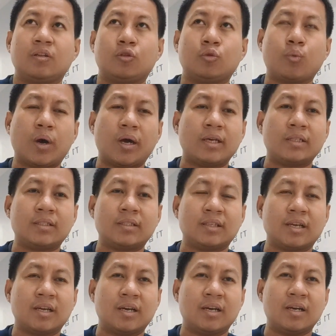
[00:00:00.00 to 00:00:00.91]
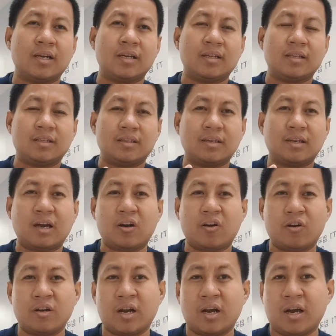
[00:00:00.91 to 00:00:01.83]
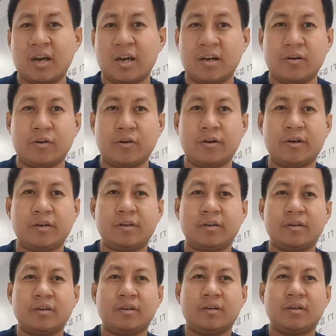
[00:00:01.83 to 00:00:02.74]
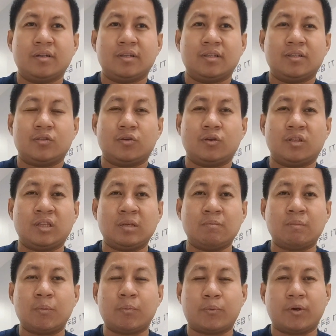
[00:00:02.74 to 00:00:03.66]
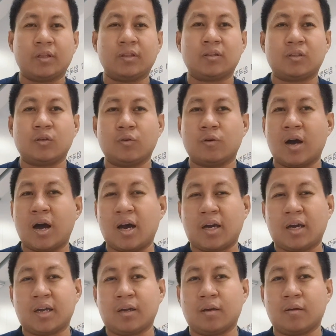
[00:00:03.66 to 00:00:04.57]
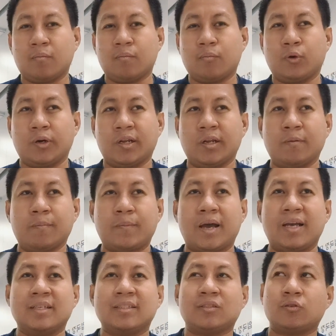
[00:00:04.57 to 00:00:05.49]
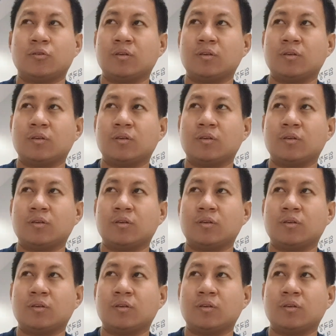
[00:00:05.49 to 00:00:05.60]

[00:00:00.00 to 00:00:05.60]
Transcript: twice na nagkaroon ng error So, hindi ma-print yung aking boarding pass.